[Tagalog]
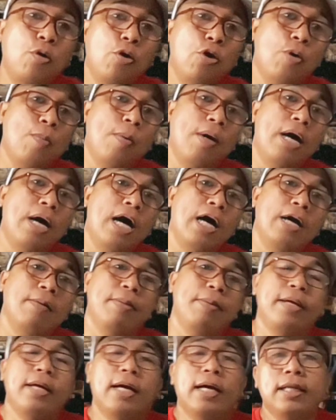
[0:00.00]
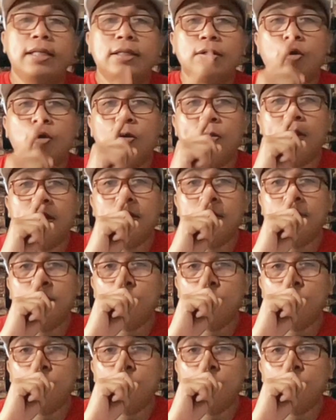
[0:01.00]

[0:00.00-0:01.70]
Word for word: ko kayo mga kaibigan, comment